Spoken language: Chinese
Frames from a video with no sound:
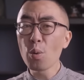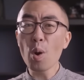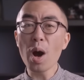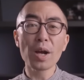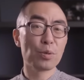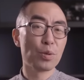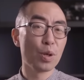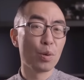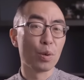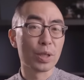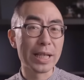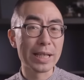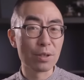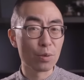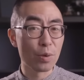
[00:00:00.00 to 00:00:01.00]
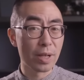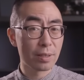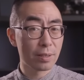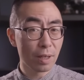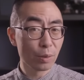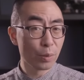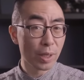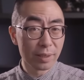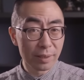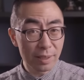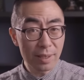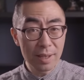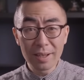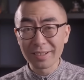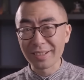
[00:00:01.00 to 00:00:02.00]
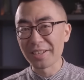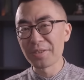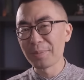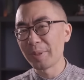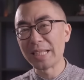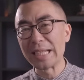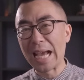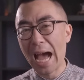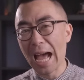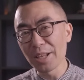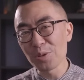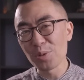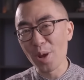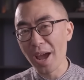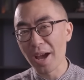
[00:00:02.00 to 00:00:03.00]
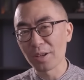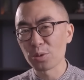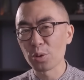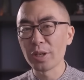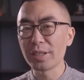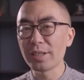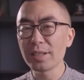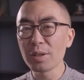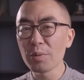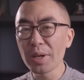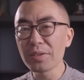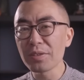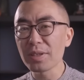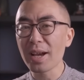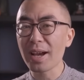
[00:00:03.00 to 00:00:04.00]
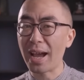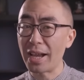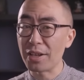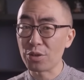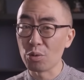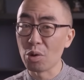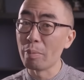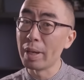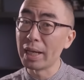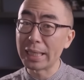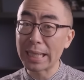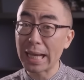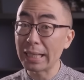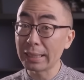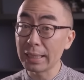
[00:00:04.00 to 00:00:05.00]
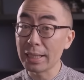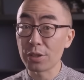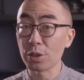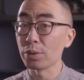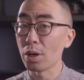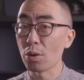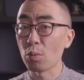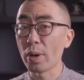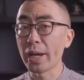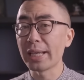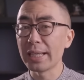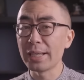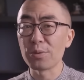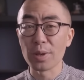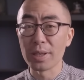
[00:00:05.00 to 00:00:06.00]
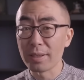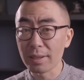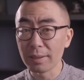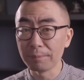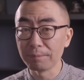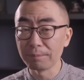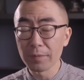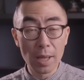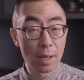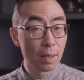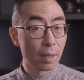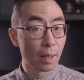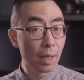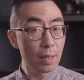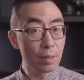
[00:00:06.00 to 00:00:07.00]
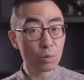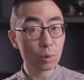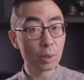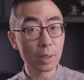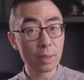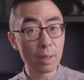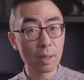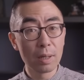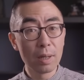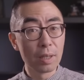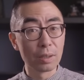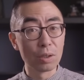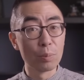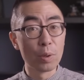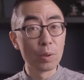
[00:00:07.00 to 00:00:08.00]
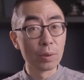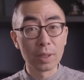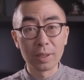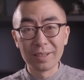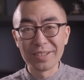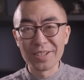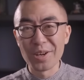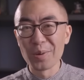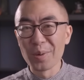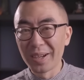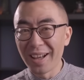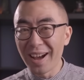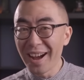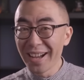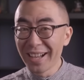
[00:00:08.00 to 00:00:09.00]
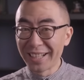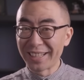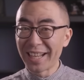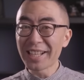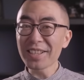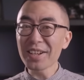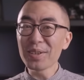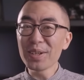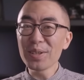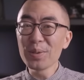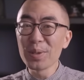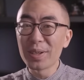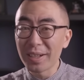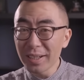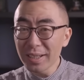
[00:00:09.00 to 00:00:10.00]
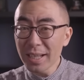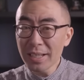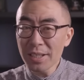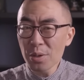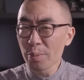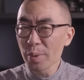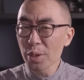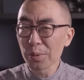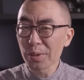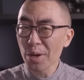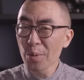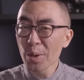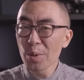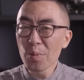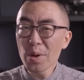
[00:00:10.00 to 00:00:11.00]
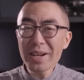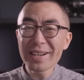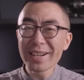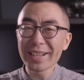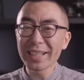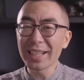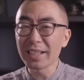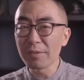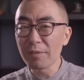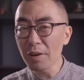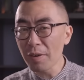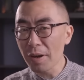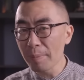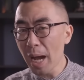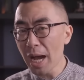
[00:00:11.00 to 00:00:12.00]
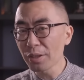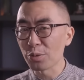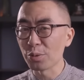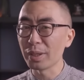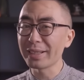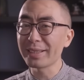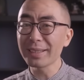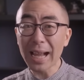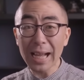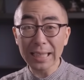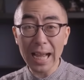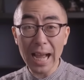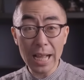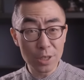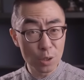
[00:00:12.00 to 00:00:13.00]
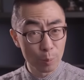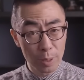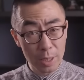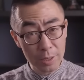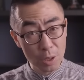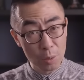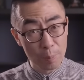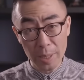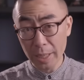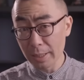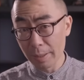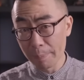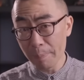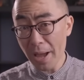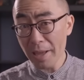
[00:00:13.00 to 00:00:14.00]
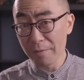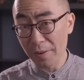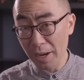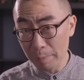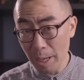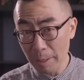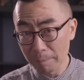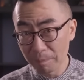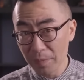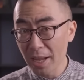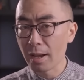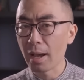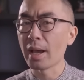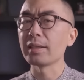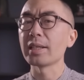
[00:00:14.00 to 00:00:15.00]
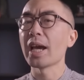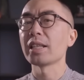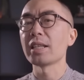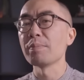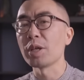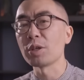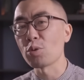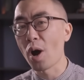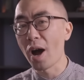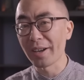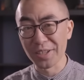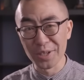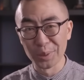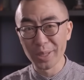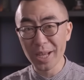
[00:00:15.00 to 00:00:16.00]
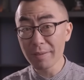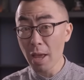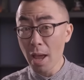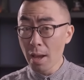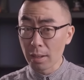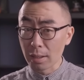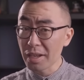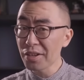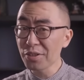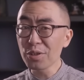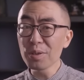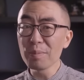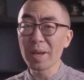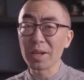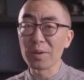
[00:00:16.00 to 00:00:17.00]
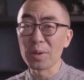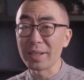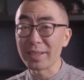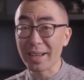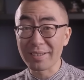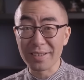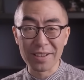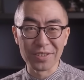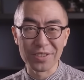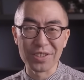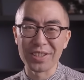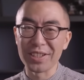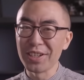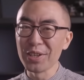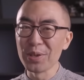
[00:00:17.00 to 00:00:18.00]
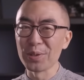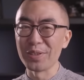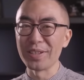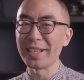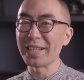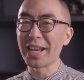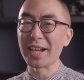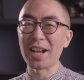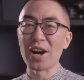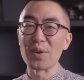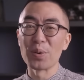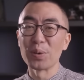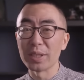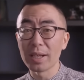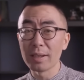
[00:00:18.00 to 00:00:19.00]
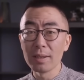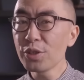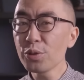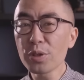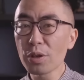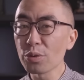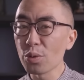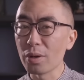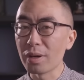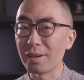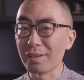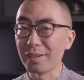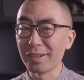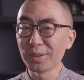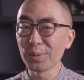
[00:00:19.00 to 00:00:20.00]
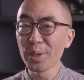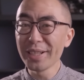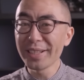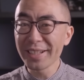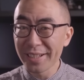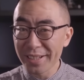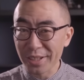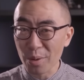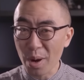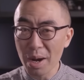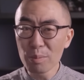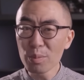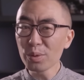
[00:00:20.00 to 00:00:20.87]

化学火箭虽然效率很低，但是毕竟安全啊，所以迄今为止呢，还是我们离开地球的唯一选择。哎，说到这儿，有朋友可能就要问啊，难道利用核能就没有稍微温和一点的方法吗？除了炸它，就不能有别的办法吗？哎，你还真别说，有的也是美国人在上个世纪60年代搞过的，就叫做核推进计划，